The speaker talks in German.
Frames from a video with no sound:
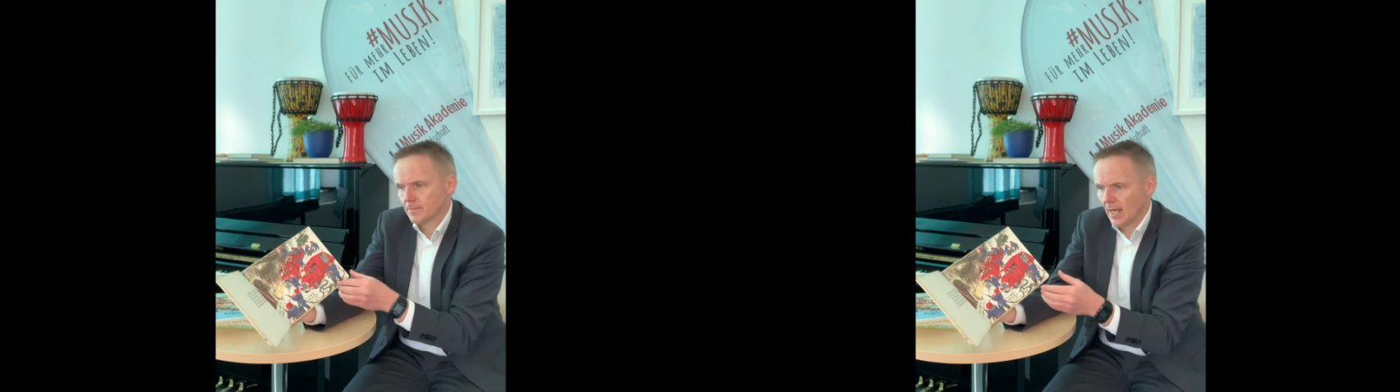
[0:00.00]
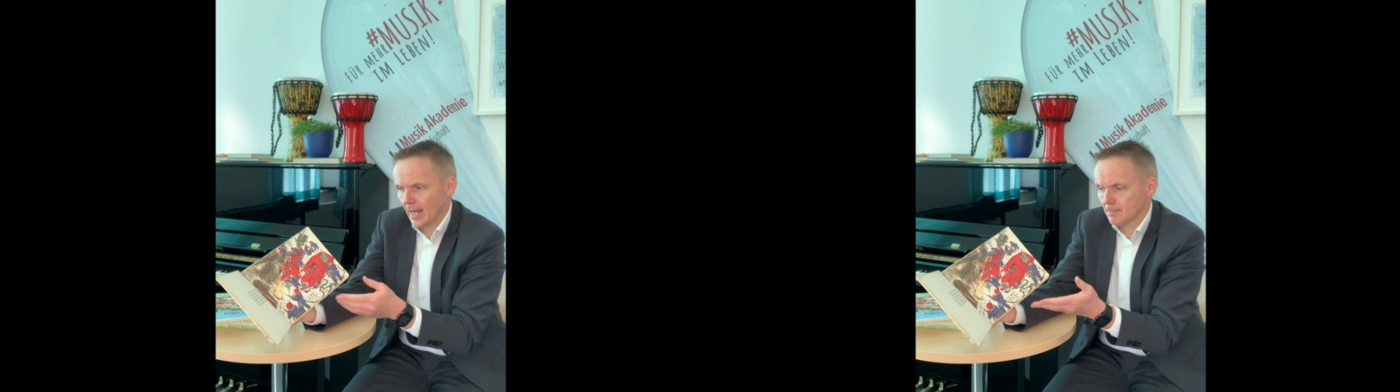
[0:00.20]

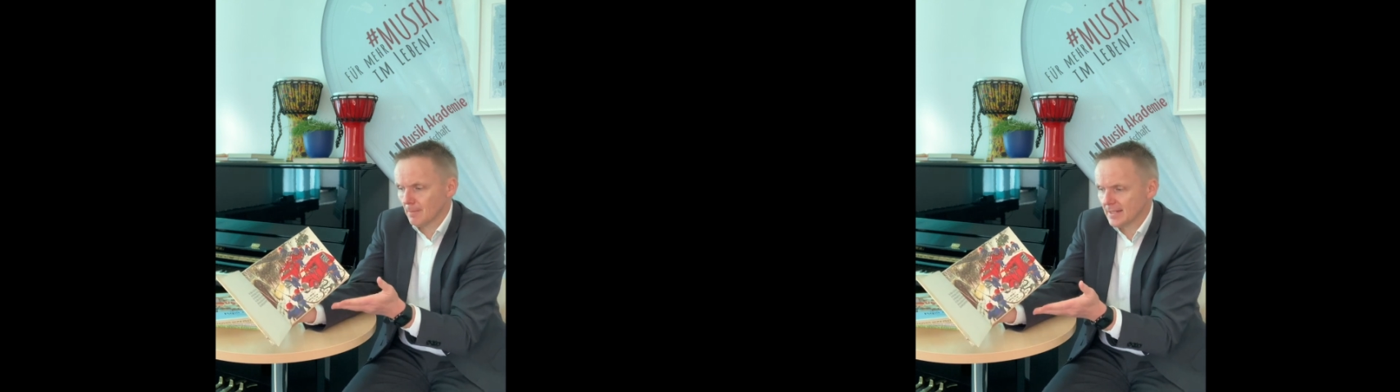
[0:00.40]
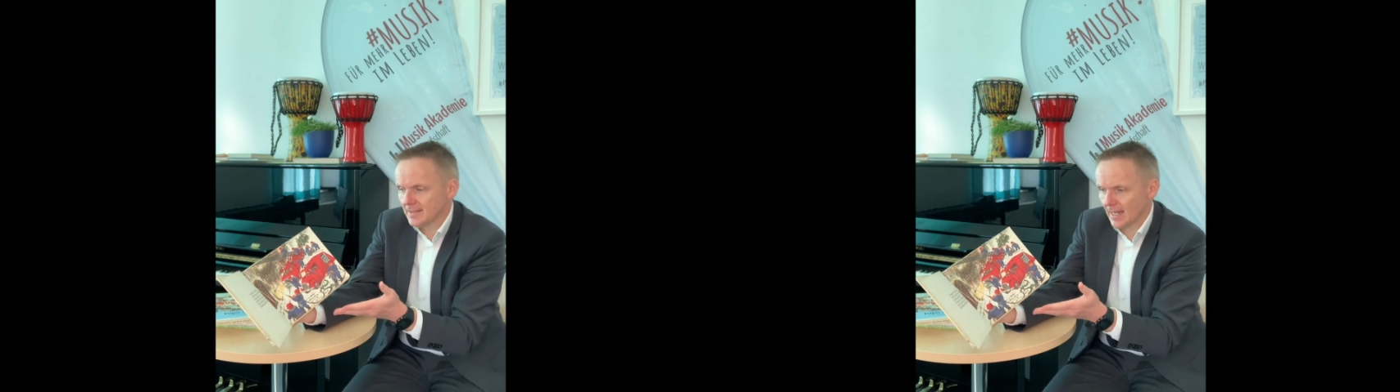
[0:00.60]
Ein
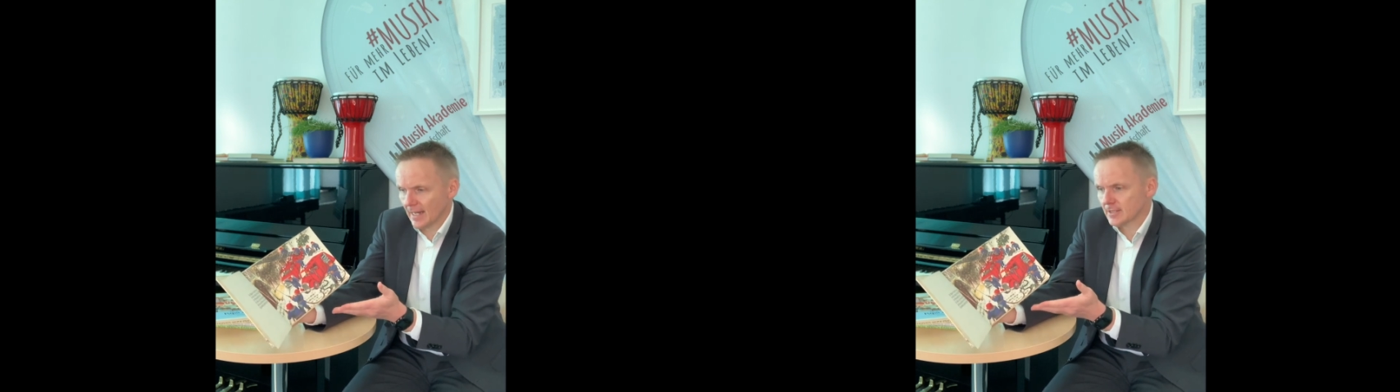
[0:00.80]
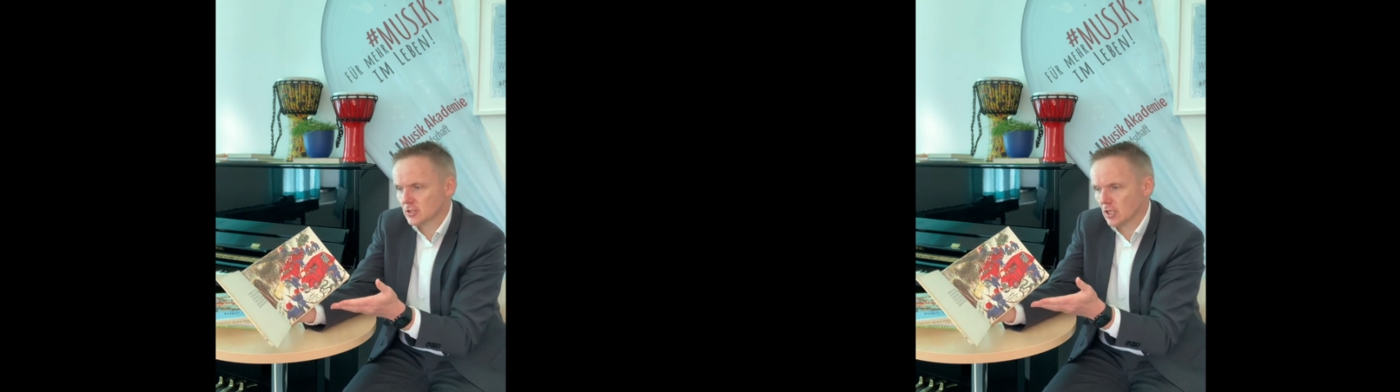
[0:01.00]
Mann, der
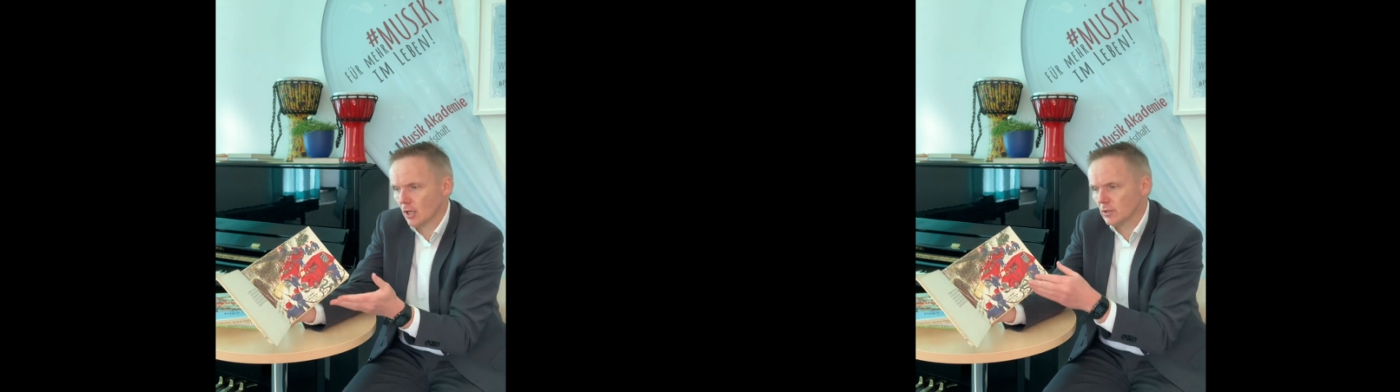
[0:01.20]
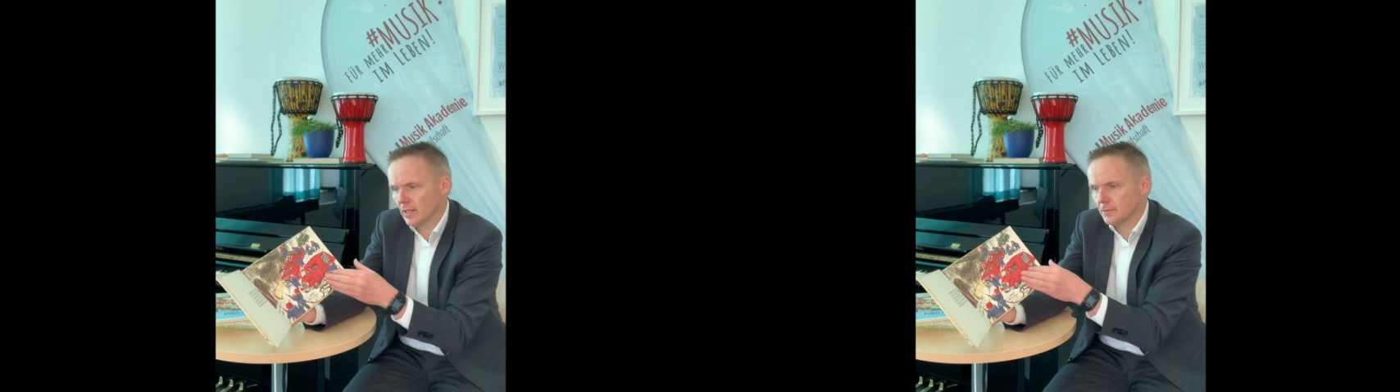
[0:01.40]
einen
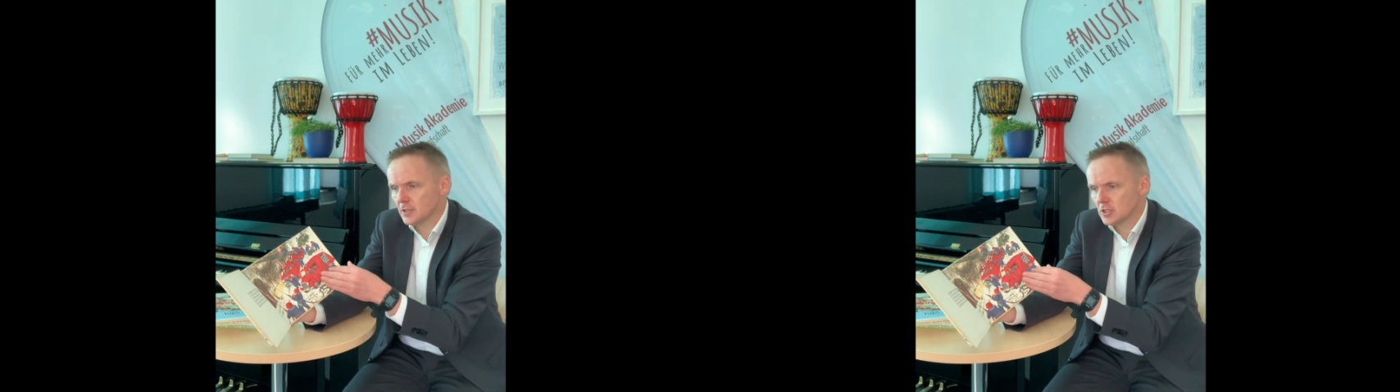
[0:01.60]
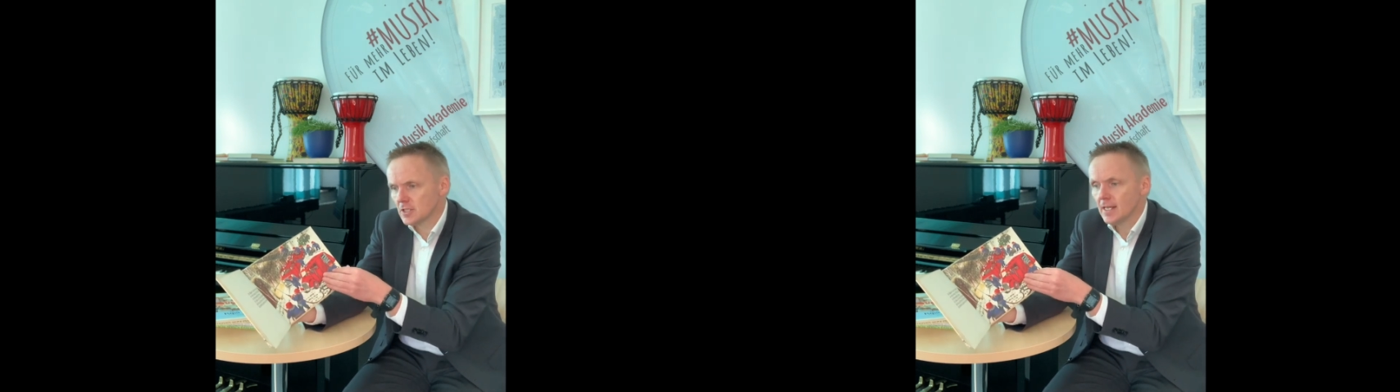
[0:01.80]
Schlauch
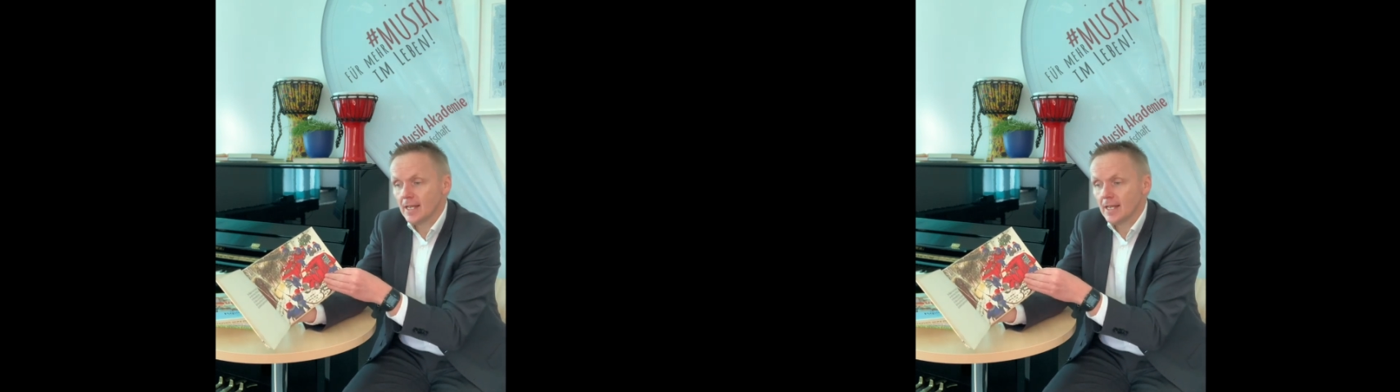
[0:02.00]
erwischt,